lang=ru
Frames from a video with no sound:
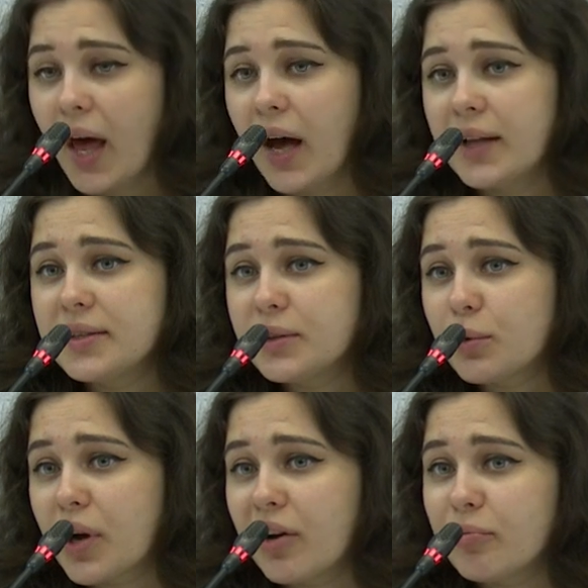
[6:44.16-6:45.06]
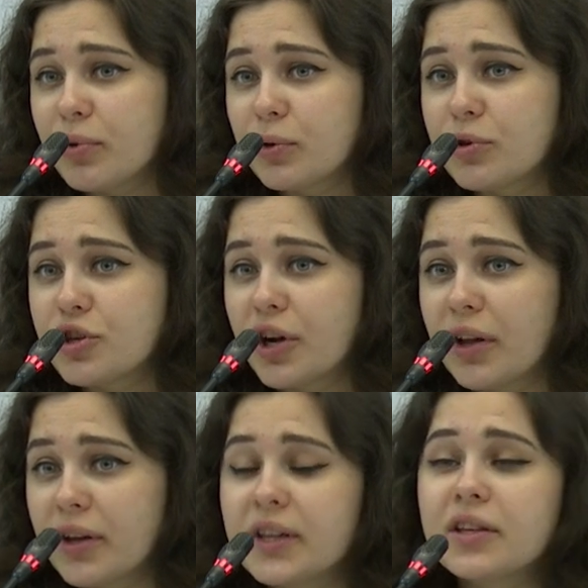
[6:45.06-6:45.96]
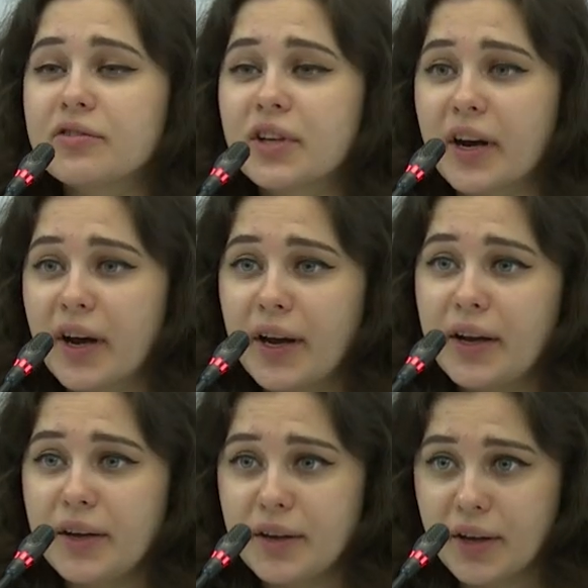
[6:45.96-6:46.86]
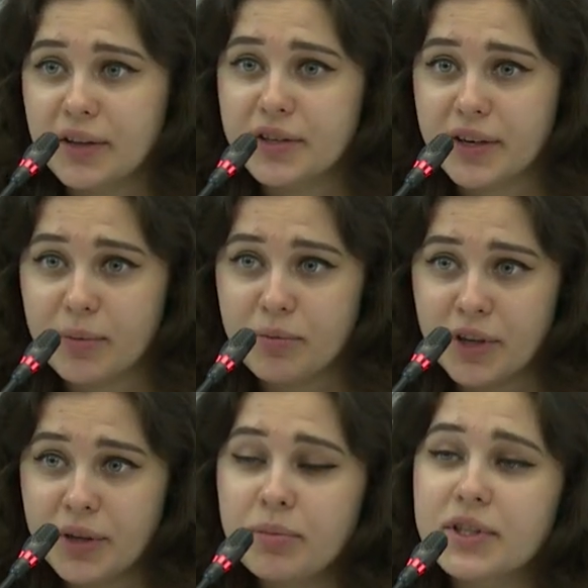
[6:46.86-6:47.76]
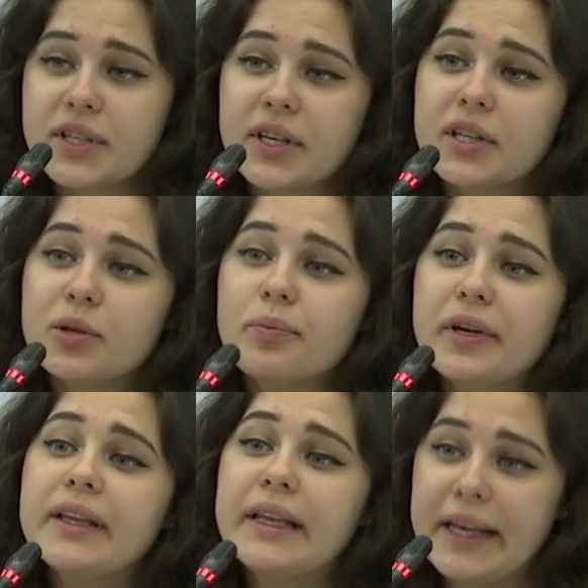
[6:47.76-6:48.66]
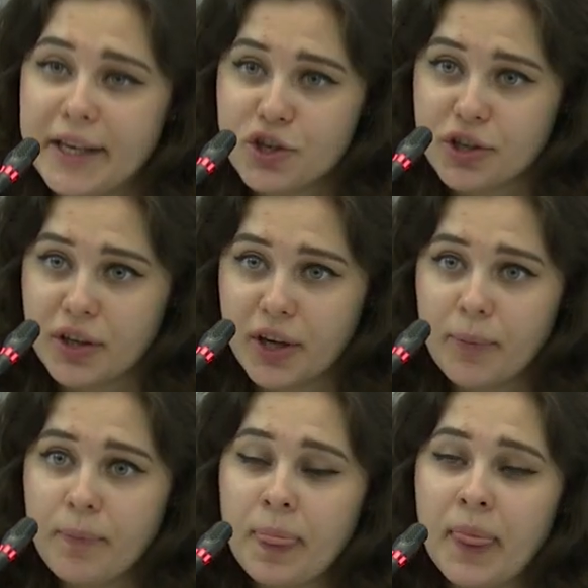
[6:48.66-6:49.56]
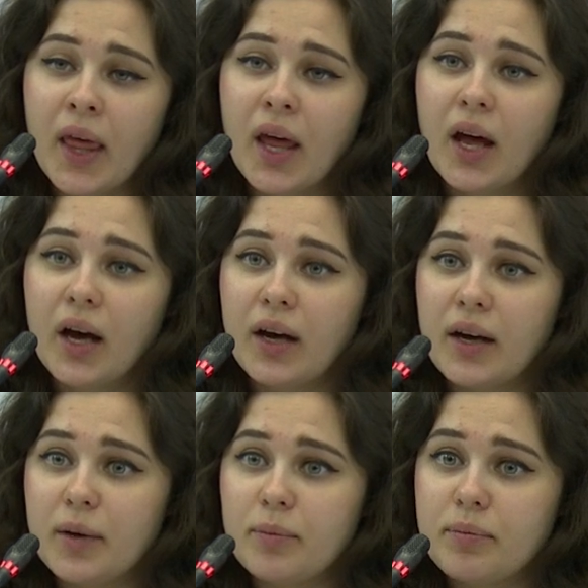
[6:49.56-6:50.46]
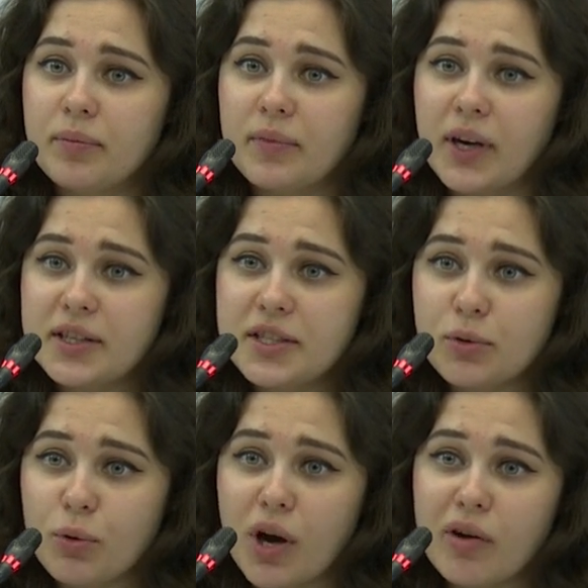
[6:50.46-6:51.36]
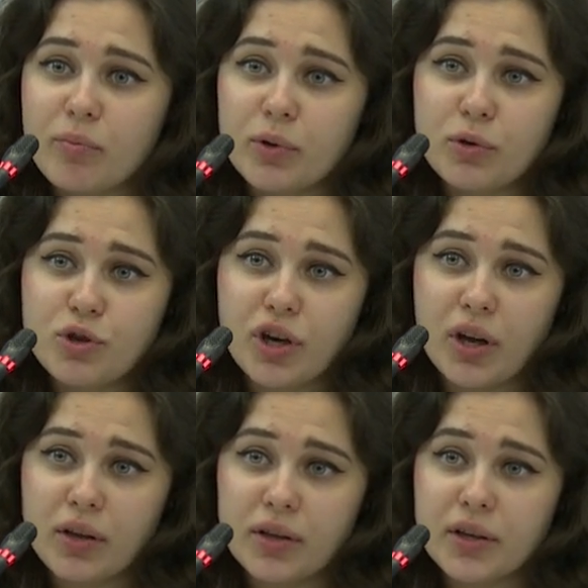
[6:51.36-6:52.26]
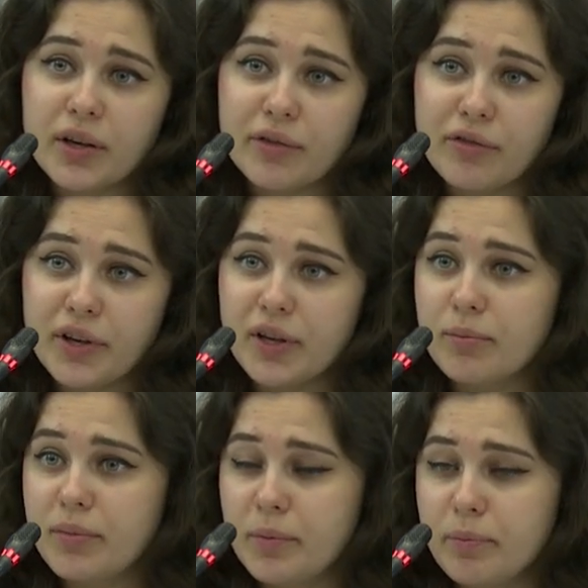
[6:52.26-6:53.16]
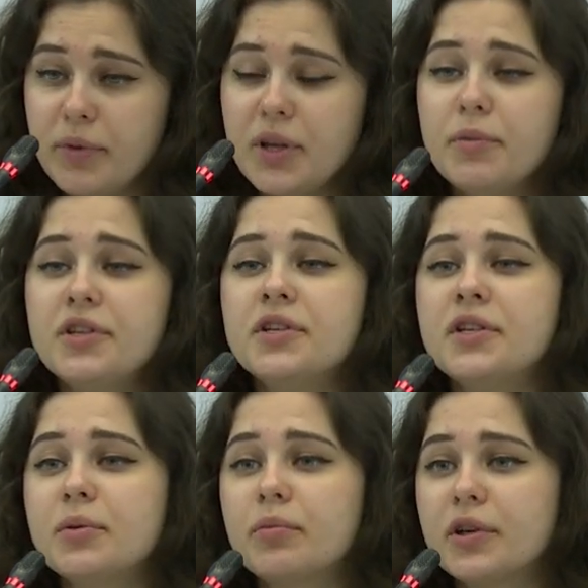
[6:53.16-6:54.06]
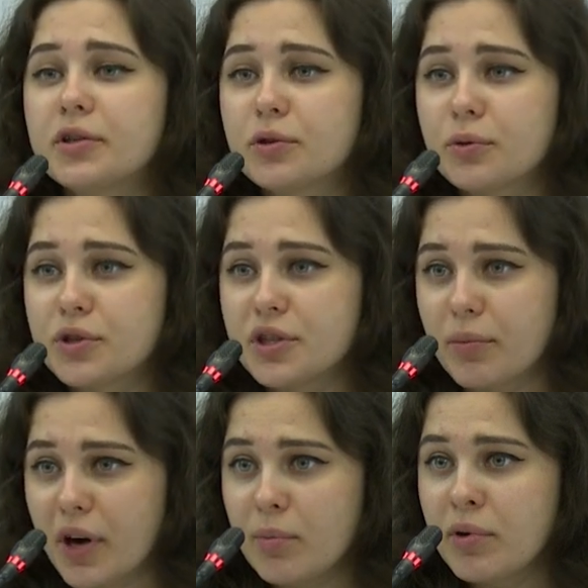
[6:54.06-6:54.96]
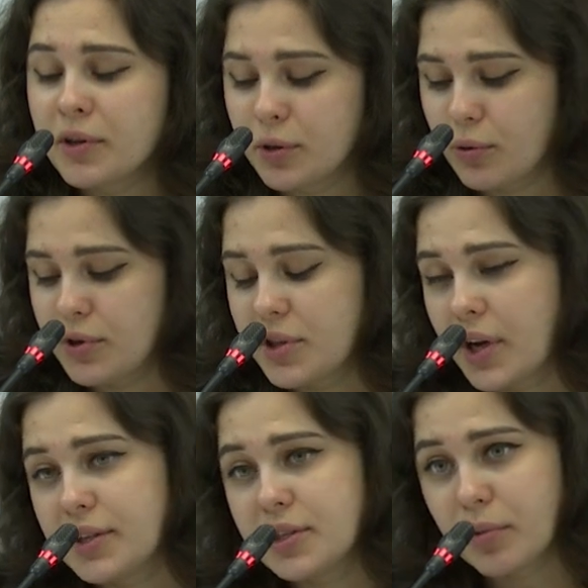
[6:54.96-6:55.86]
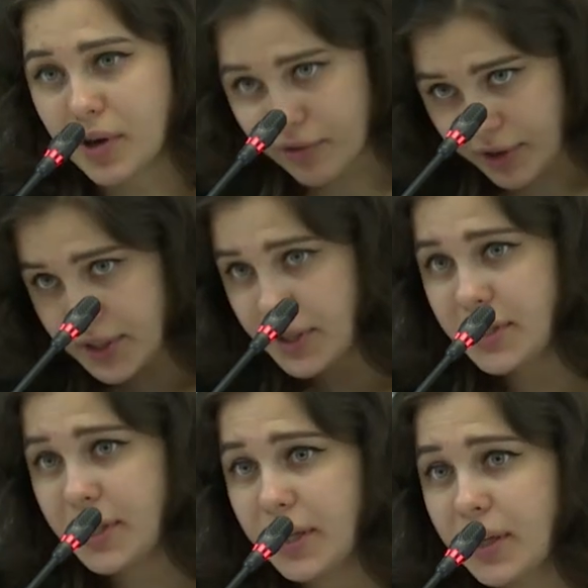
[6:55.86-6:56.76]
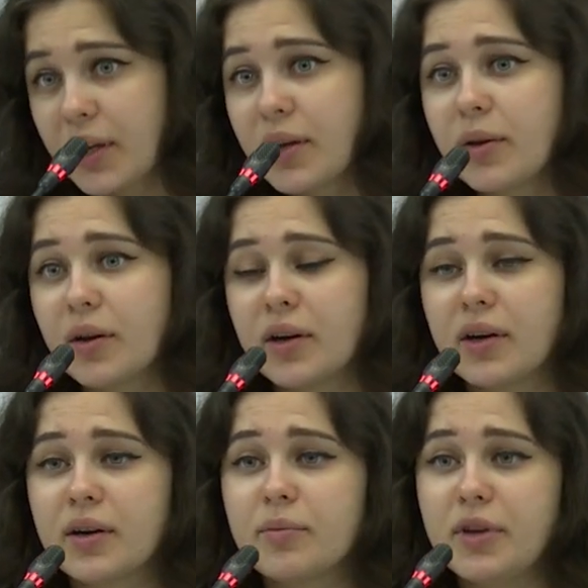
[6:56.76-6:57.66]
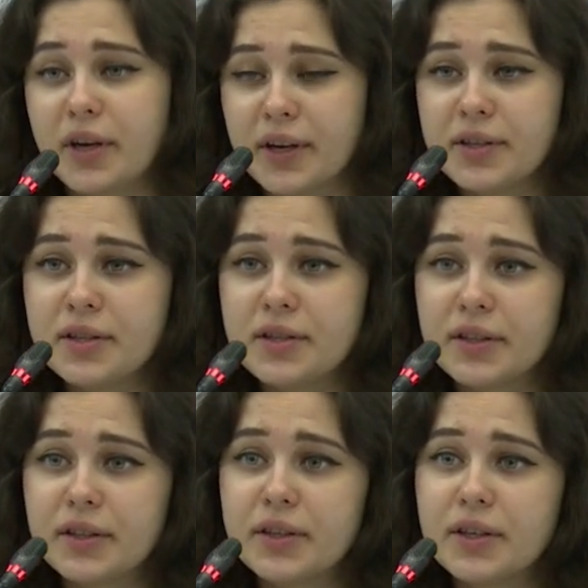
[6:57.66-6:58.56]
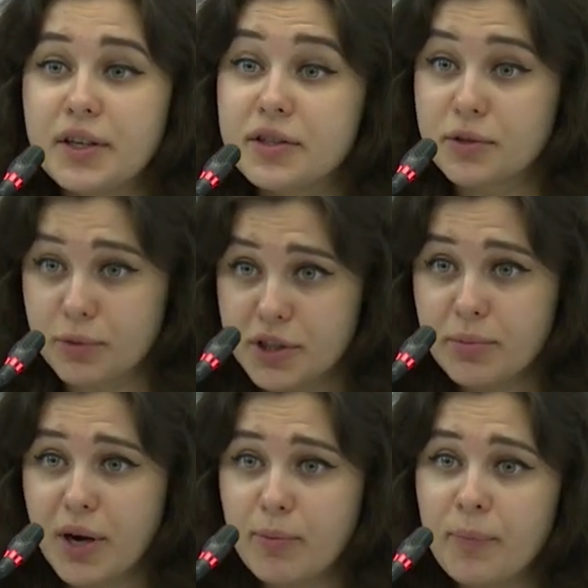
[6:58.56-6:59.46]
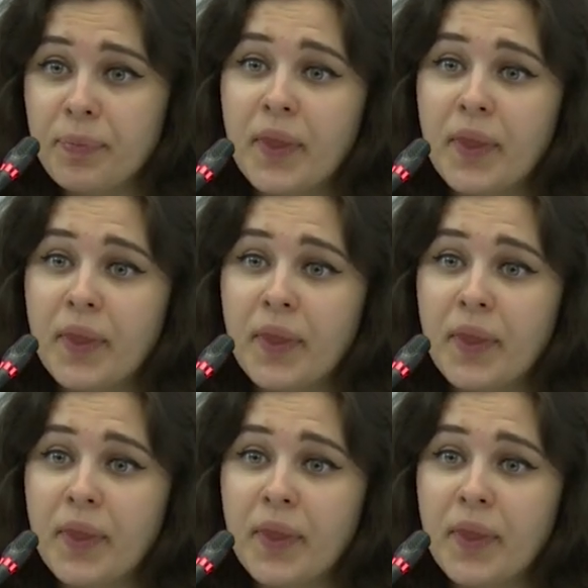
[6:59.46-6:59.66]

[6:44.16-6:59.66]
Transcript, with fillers: Один рукав получал, это вторая линия терапии, пациенты предлеченные. Один рукав получал энкарафениб, бенеметиниб и цитуксимаб, то есть антибраф антитела, мек антитела и цитуксимаб –